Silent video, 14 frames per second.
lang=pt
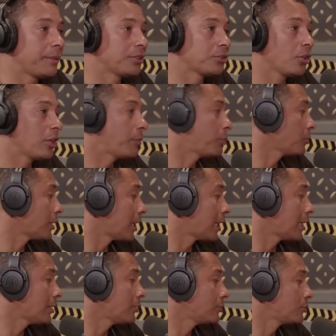De repente você olha para um
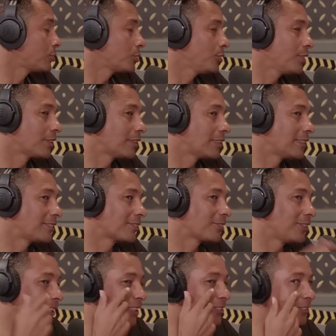lado, um chorando,
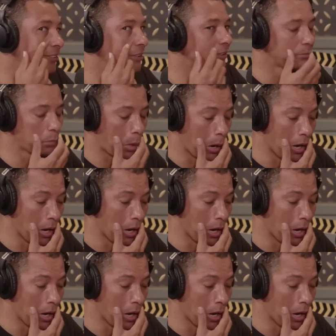correndo oi,